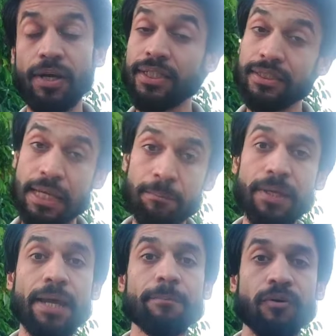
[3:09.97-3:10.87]
में और एट द सेम
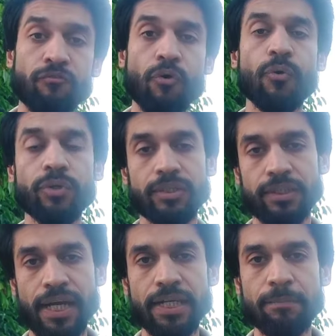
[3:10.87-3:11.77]
टाइम वो खुद
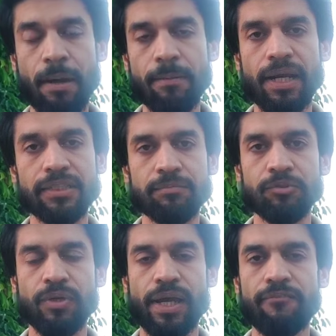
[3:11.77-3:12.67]
यानी कि बाबर आजम
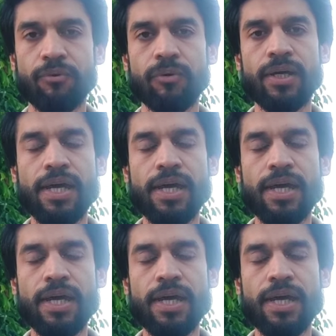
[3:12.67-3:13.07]
जो हैं वो